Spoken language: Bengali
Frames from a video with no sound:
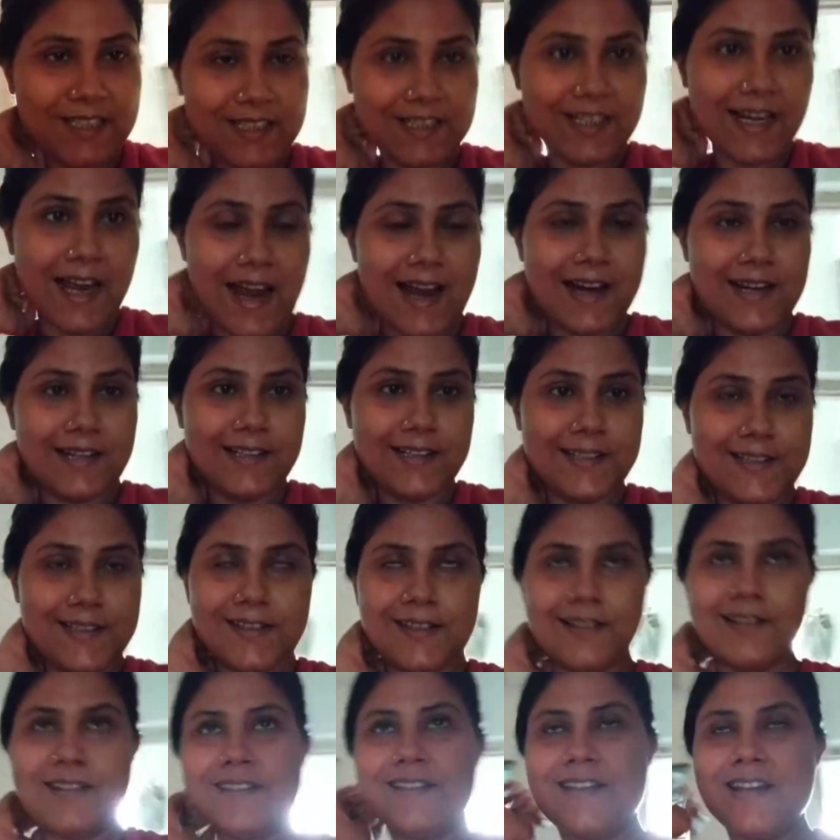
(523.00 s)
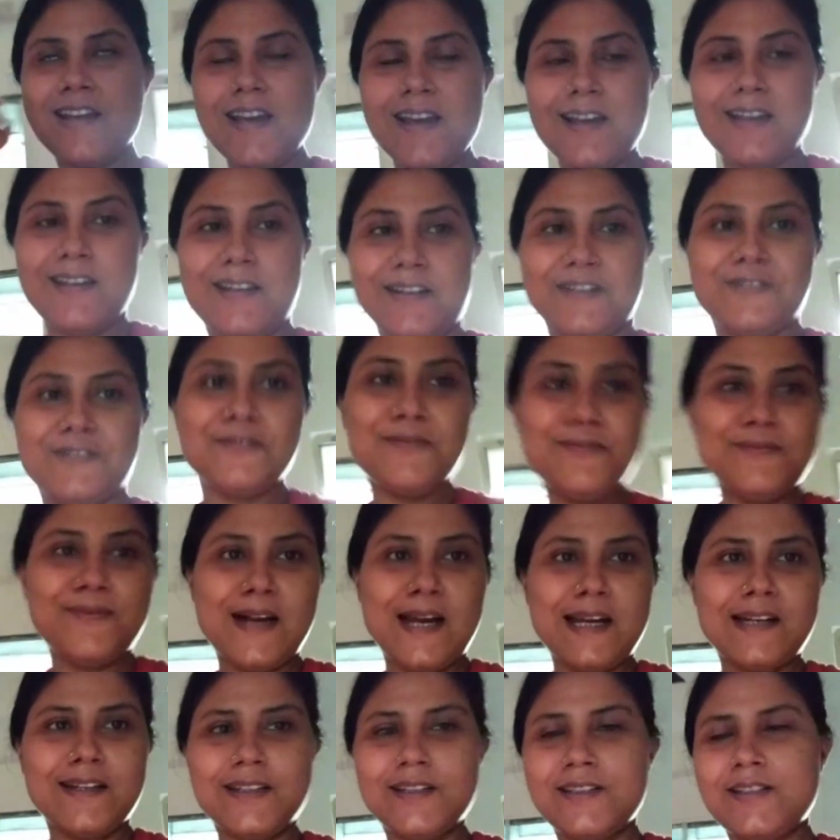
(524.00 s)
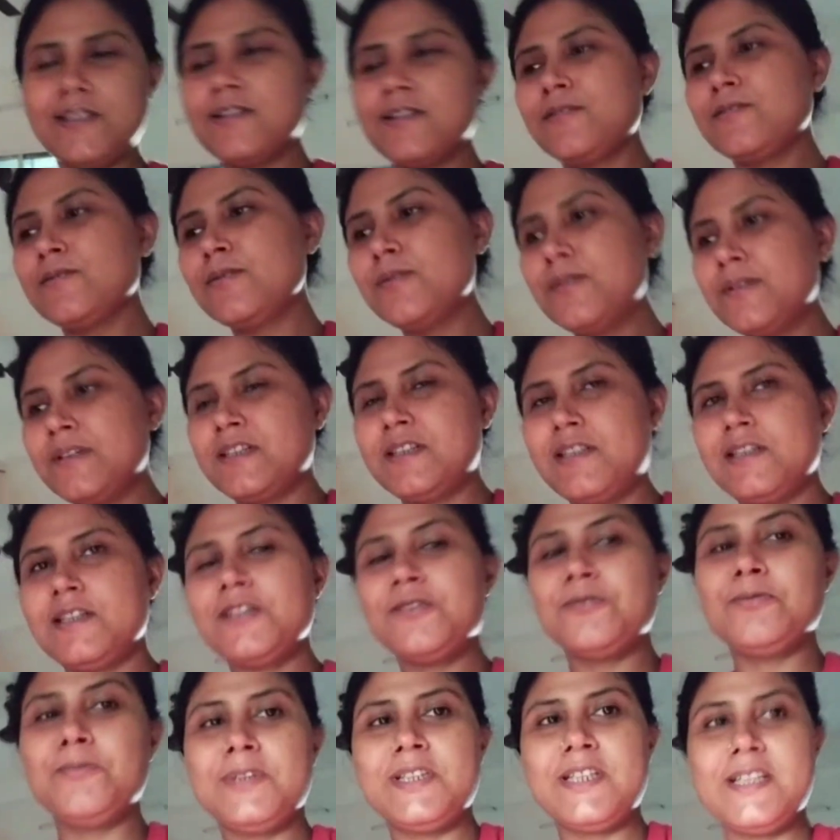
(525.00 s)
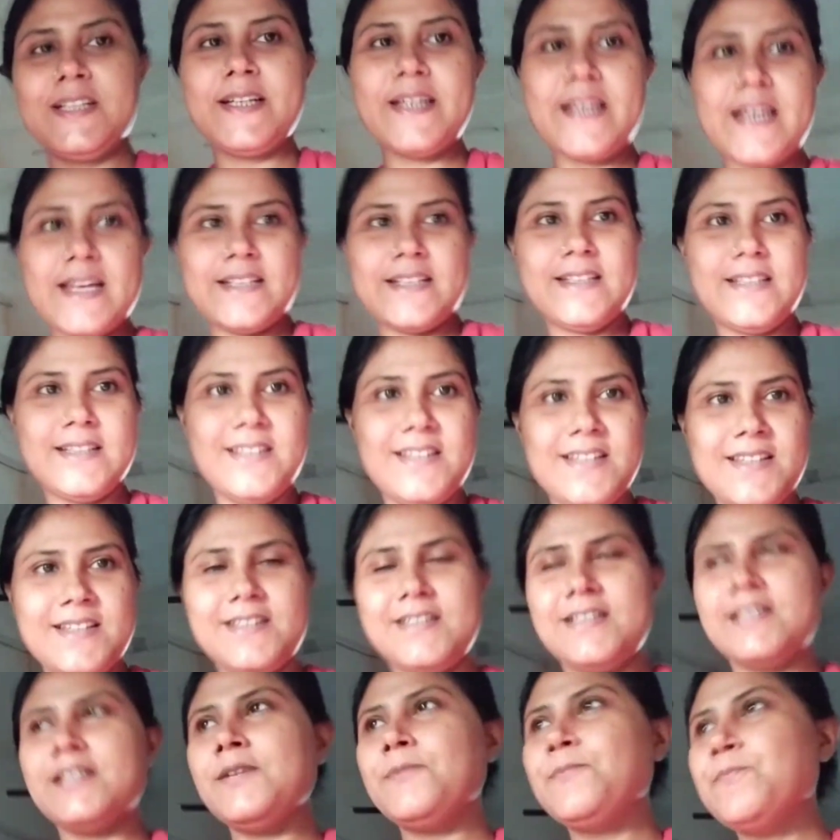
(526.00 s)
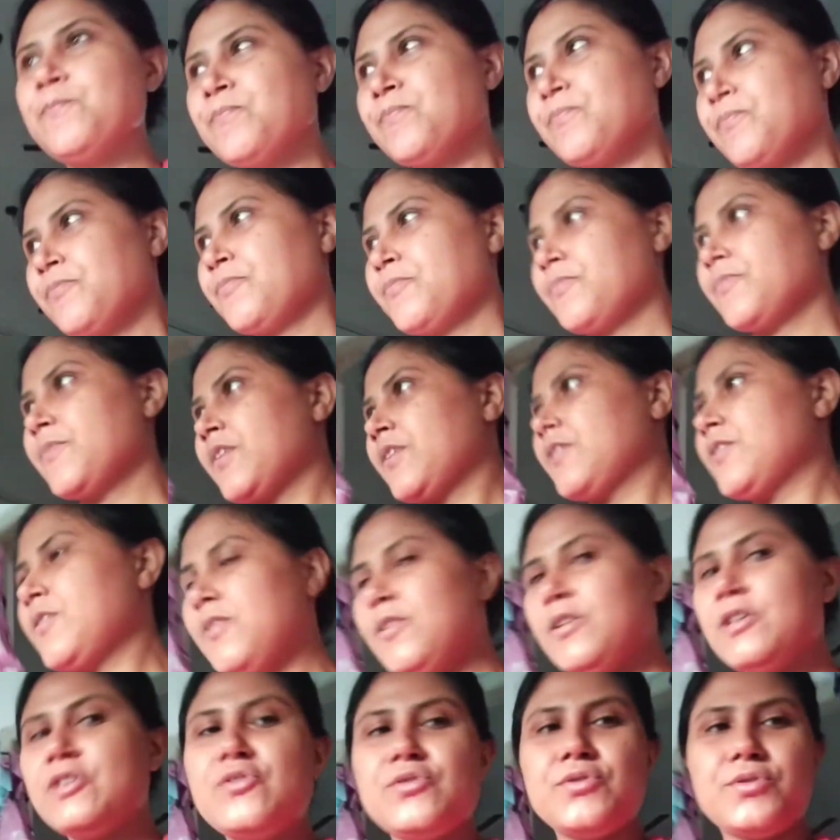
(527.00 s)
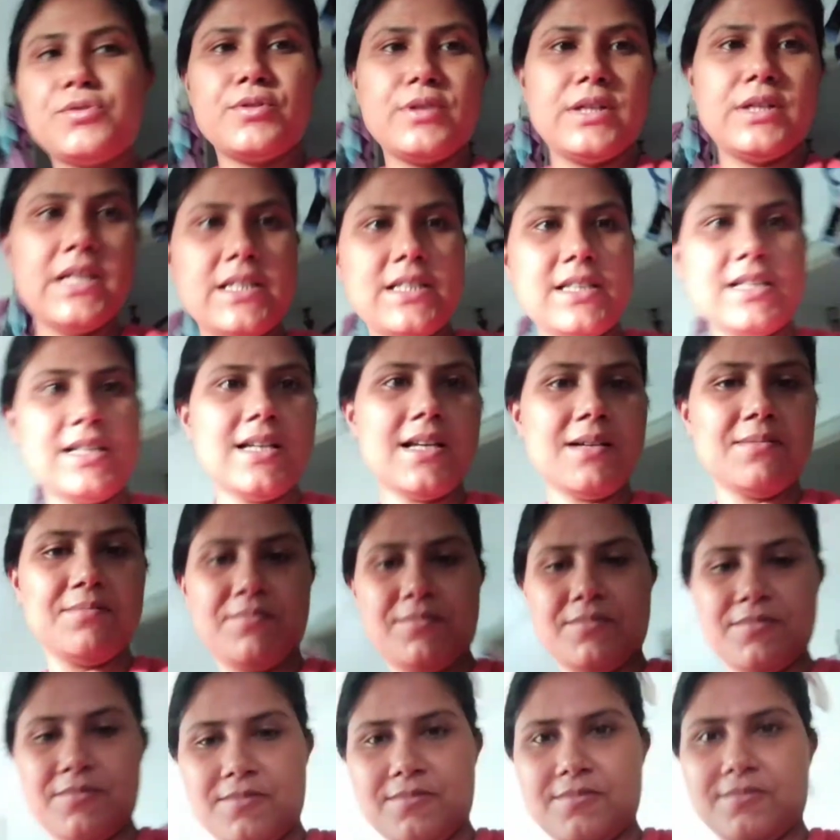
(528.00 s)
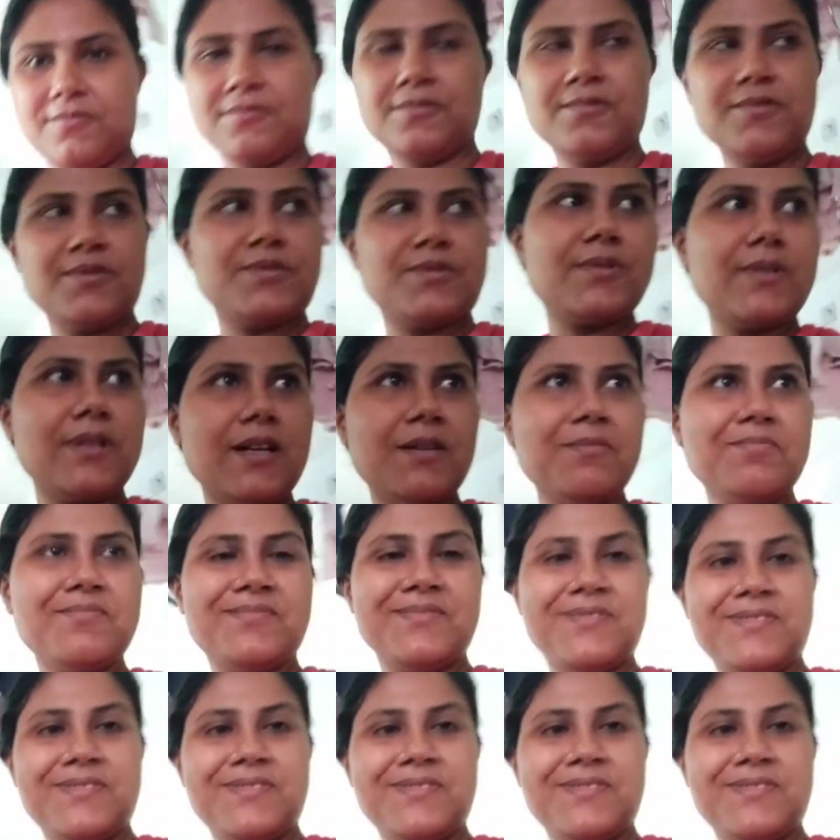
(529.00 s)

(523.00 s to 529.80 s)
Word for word: বাজে সাড়ে চারটা এখন ফার্নিচারগুলো এসছে অভিষেক গেছে নিচে তো একটু শুয়েছিলাম উঠলাম